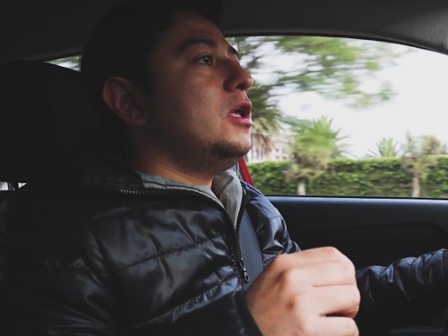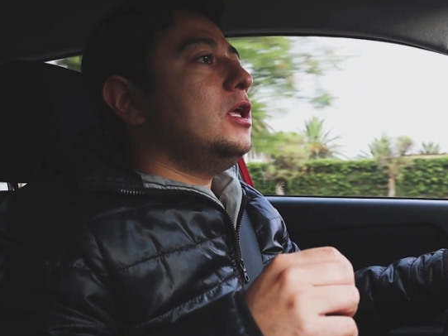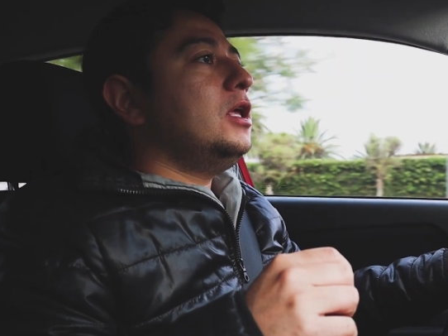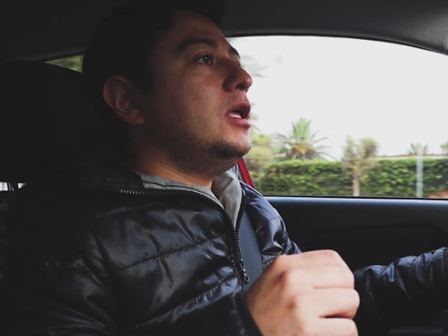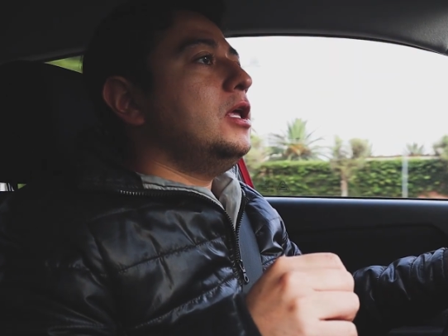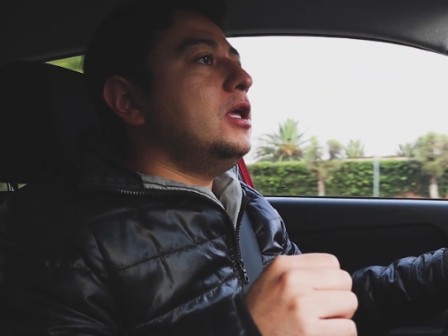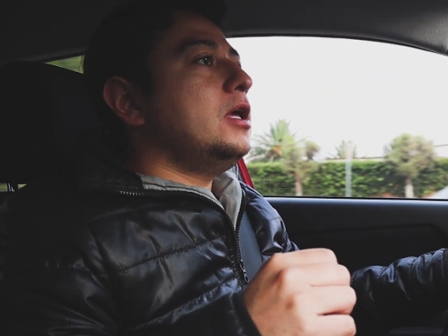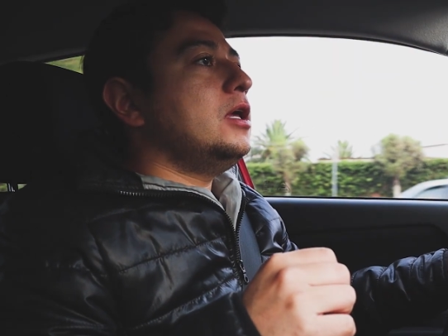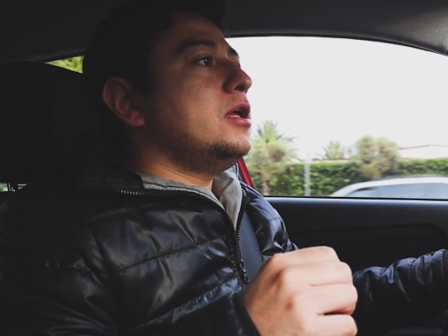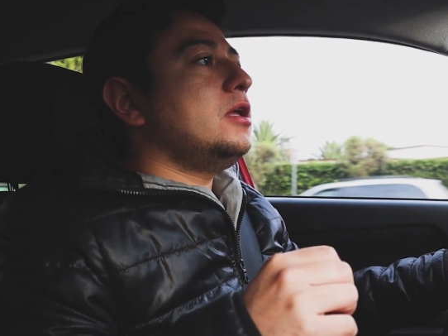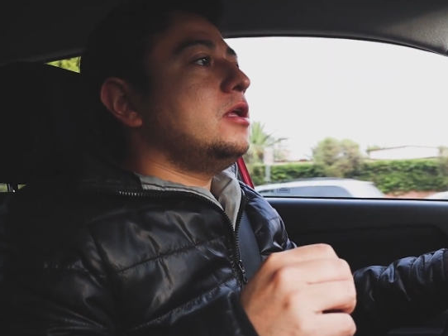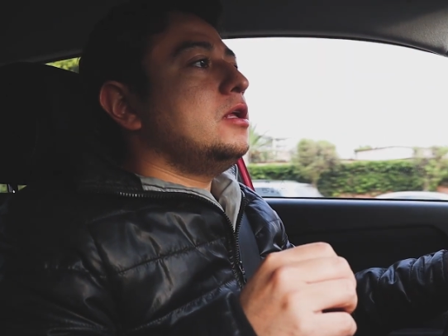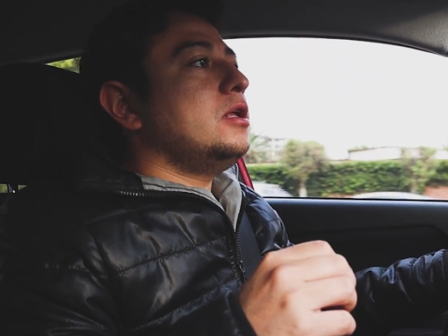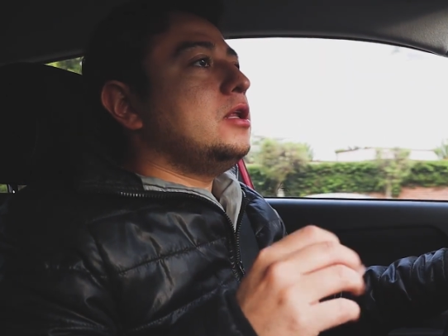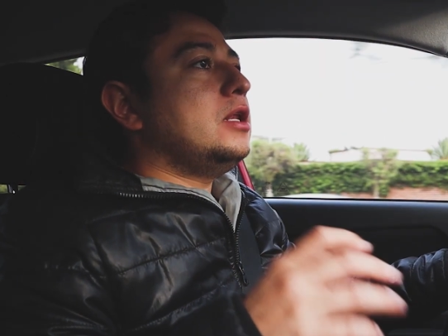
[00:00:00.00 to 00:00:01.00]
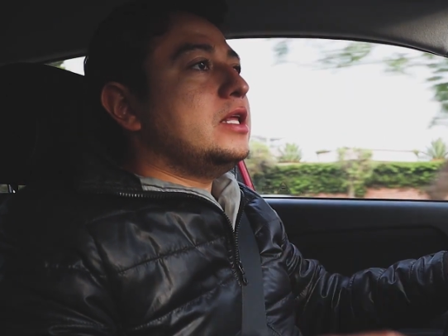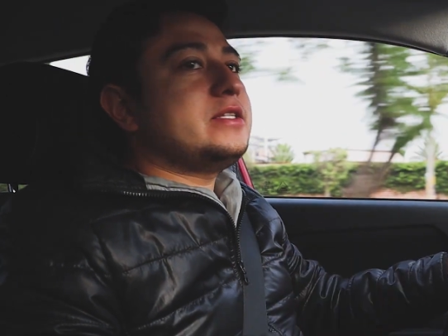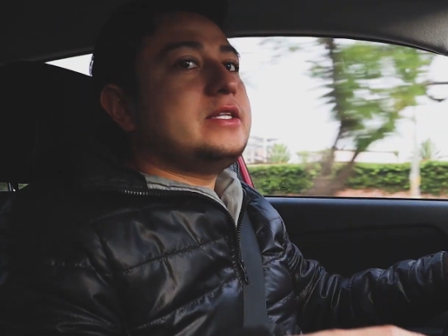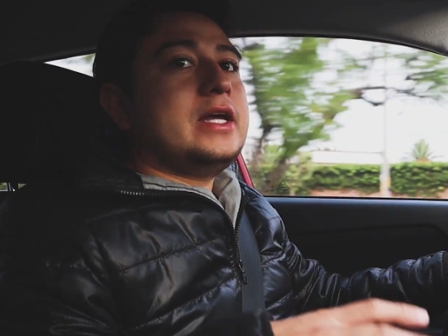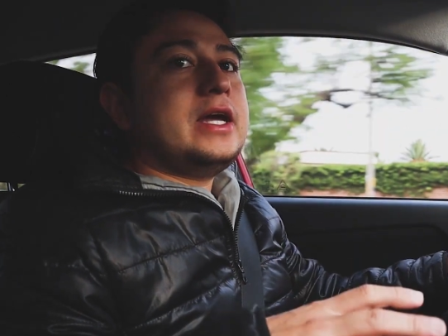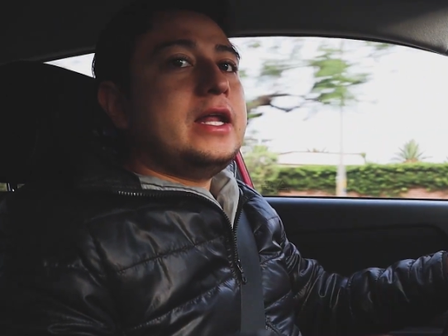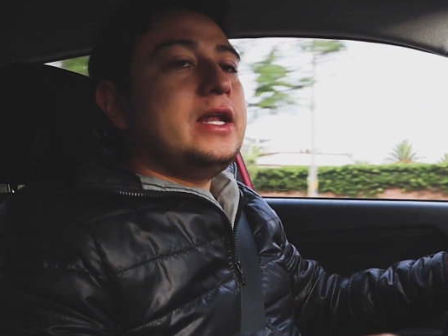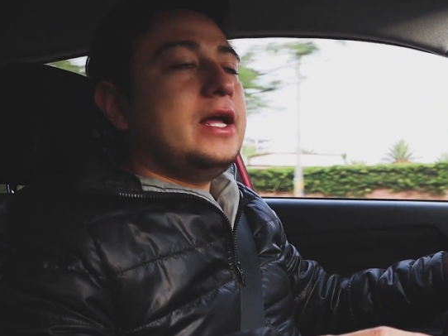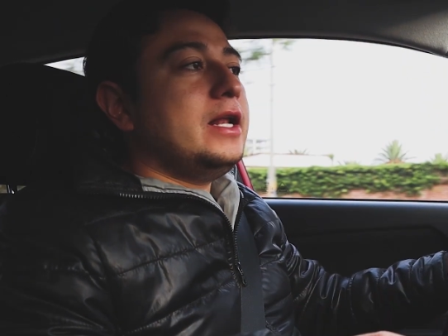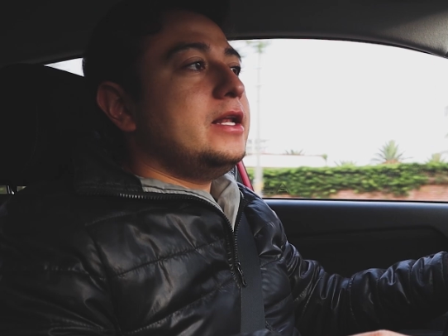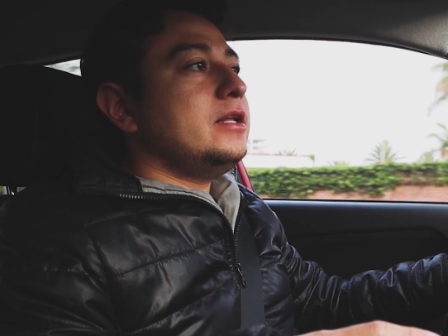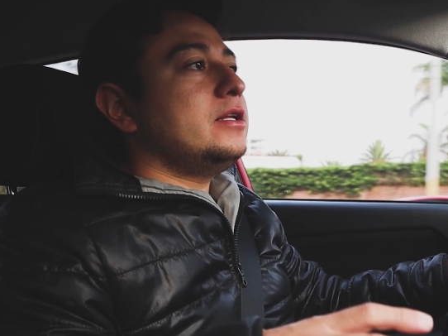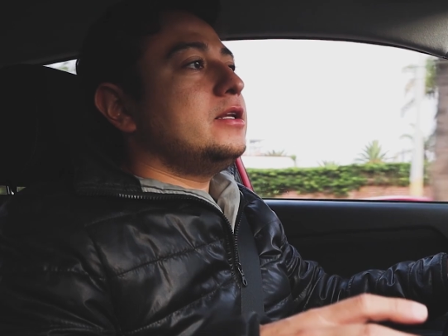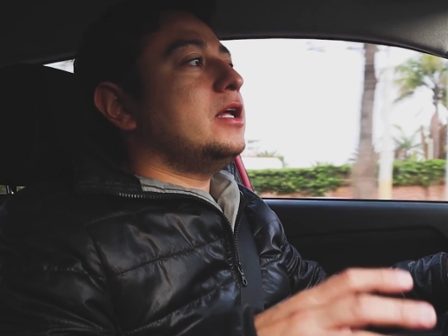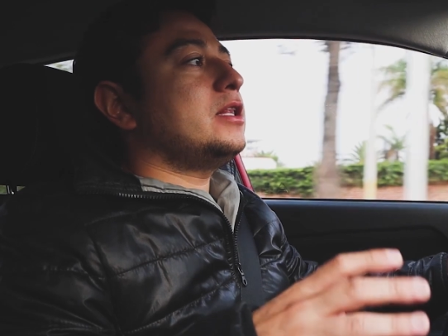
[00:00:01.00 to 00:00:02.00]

y eh, en este canal